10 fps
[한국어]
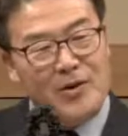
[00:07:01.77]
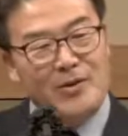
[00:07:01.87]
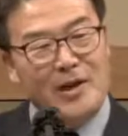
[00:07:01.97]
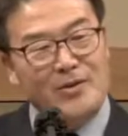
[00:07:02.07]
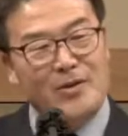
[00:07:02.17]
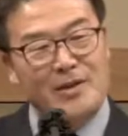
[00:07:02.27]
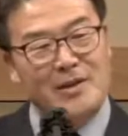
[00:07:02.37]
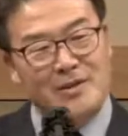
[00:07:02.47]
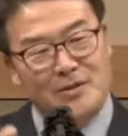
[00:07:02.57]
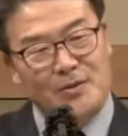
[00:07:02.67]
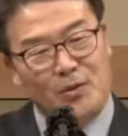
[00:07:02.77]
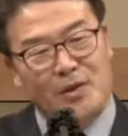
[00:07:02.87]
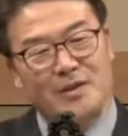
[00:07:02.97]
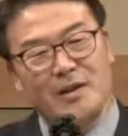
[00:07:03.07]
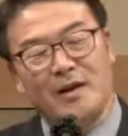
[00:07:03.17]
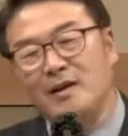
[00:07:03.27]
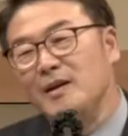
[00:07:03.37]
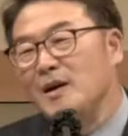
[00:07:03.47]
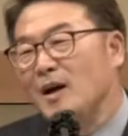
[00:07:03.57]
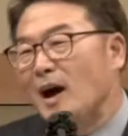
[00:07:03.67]
영향력이 있는 교회니까
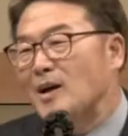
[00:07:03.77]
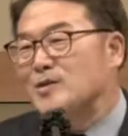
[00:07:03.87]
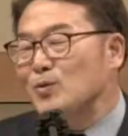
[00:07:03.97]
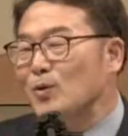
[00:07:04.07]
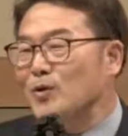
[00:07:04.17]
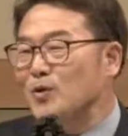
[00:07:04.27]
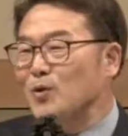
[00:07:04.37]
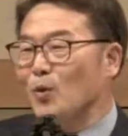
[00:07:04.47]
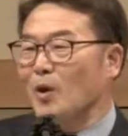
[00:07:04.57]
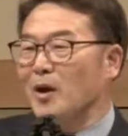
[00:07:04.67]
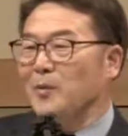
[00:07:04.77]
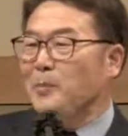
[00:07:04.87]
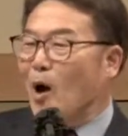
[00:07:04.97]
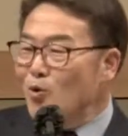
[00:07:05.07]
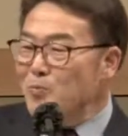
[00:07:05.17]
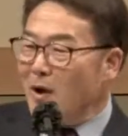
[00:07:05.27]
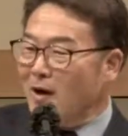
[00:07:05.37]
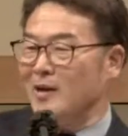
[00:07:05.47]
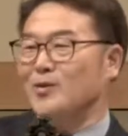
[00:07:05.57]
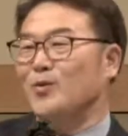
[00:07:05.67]
아직도 그 교회에
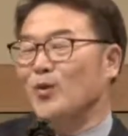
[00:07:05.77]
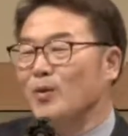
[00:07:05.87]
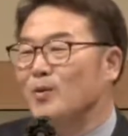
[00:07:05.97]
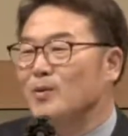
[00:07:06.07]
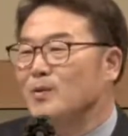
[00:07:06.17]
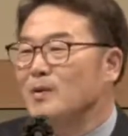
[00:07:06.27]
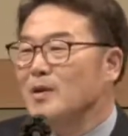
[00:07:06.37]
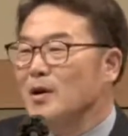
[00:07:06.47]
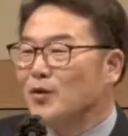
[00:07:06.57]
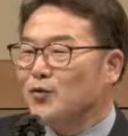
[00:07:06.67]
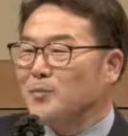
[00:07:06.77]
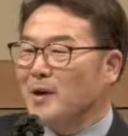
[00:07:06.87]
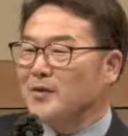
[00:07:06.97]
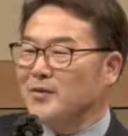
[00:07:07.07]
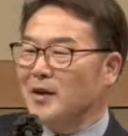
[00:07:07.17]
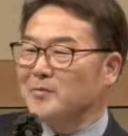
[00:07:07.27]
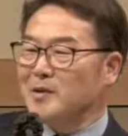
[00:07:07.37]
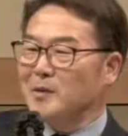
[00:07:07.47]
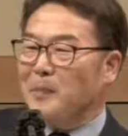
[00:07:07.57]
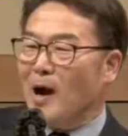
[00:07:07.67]
바울파가 있고 수많은
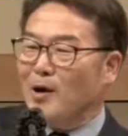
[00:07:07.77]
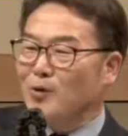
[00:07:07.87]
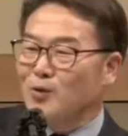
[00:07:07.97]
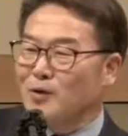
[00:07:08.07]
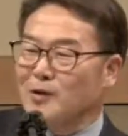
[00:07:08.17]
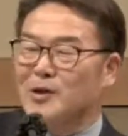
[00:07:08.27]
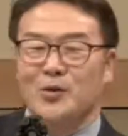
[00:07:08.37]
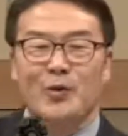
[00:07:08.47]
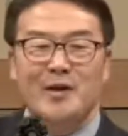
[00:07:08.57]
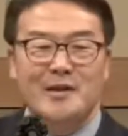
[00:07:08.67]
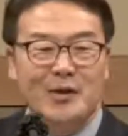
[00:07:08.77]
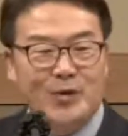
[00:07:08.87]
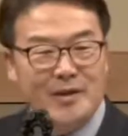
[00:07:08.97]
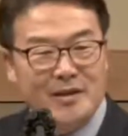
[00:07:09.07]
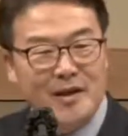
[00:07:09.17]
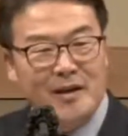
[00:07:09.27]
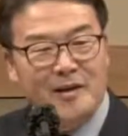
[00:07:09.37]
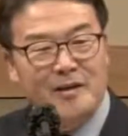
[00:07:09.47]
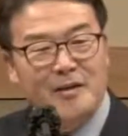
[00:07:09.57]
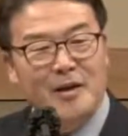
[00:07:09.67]
사람들이 바울을 그리워한다고
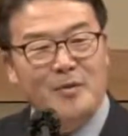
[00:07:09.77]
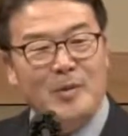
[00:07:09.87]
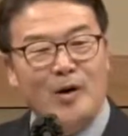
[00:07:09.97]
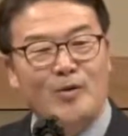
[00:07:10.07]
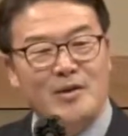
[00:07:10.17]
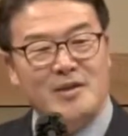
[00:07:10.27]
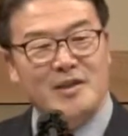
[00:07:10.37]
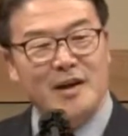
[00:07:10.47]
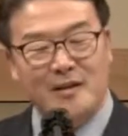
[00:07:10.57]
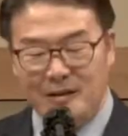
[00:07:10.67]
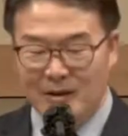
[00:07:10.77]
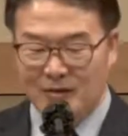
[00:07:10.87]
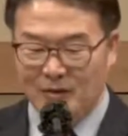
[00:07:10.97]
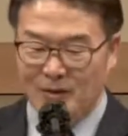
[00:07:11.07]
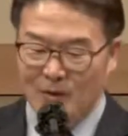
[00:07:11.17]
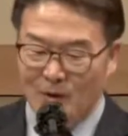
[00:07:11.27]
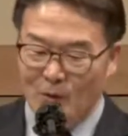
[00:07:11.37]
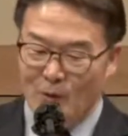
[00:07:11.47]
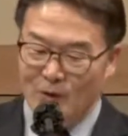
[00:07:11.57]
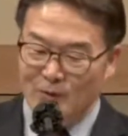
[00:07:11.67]
하니까 바울이 시간을 내서
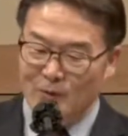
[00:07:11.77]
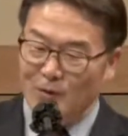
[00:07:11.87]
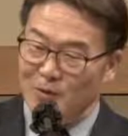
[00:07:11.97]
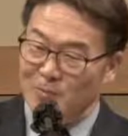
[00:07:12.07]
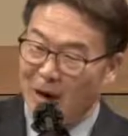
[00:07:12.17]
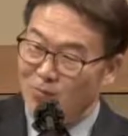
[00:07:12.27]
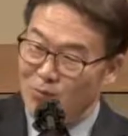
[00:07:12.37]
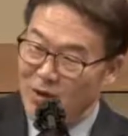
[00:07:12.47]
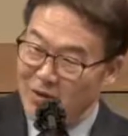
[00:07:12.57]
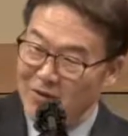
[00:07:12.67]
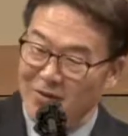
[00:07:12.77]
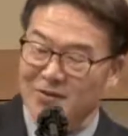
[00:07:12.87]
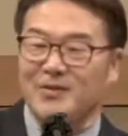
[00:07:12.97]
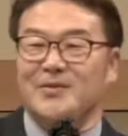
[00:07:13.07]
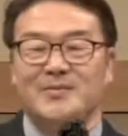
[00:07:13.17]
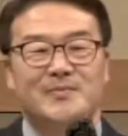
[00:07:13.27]
고린도를 방문하게 되었어요.